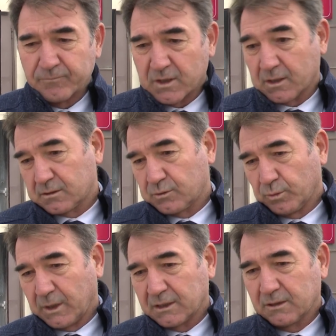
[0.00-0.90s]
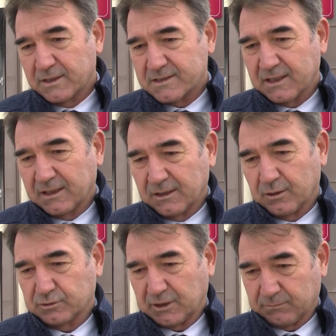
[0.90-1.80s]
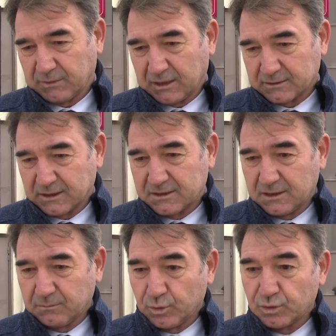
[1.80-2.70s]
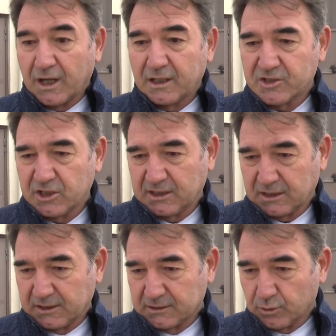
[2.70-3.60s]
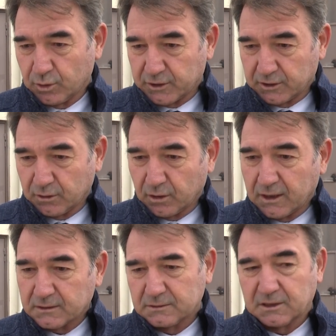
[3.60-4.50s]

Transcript: E, dumanlı ve zehirli ortamlardaki müdahale şekillerini öğreniyorlar.